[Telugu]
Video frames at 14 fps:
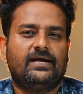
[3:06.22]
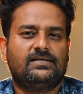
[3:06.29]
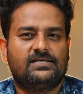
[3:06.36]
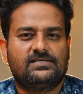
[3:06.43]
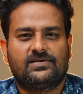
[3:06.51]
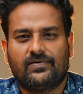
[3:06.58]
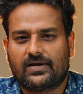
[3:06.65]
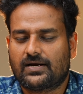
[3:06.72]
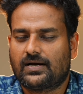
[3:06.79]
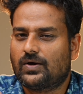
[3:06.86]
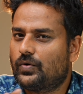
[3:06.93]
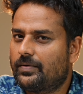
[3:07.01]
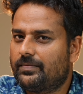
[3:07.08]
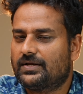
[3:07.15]
హైడ్ చేసిన ఎక్కడ
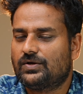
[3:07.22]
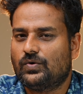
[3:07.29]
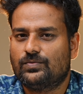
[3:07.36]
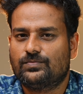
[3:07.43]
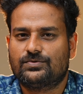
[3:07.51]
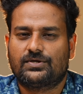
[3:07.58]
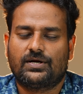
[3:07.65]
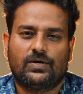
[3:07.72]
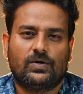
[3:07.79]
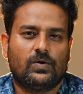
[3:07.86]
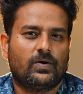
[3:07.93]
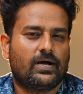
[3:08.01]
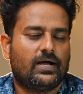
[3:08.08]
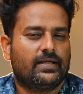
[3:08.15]
కూడా మనకి హోమ్
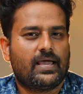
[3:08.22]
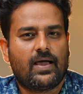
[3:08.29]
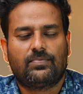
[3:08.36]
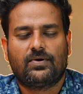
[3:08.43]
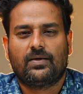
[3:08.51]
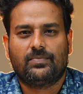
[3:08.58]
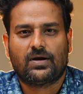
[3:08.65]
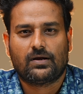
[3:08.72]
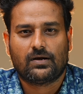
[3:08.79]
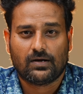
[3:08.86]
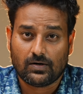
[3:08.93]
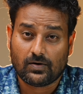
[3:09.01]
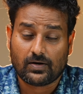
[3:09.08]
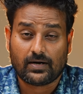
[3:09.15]
స్క్రీన్లో కానీ యాప్ లైబ్రరీలో